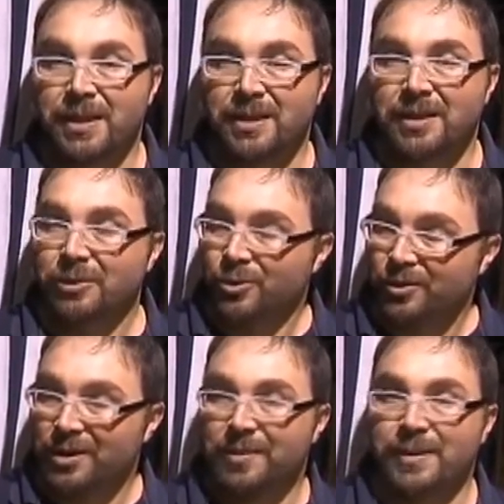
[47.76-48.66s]
preparata dal
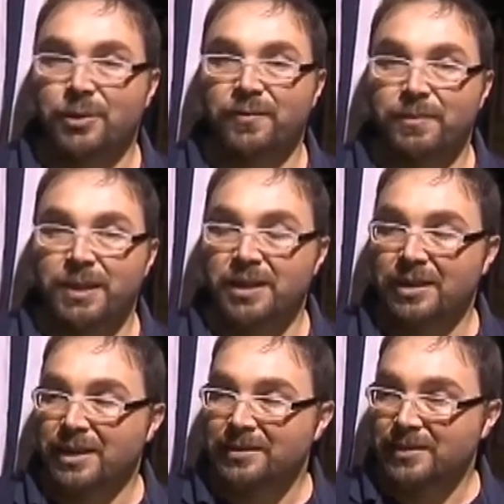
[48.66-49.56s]
coordinamento
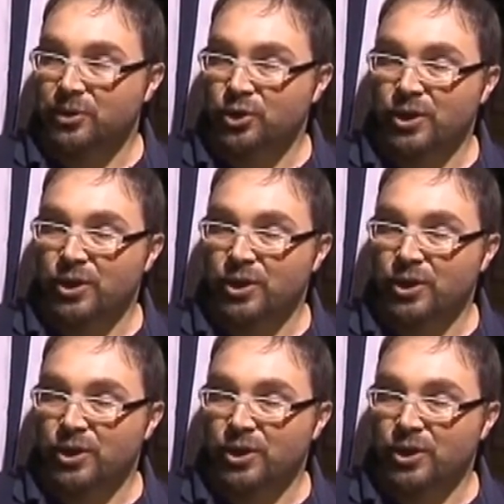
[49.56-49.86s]
femminile di Asse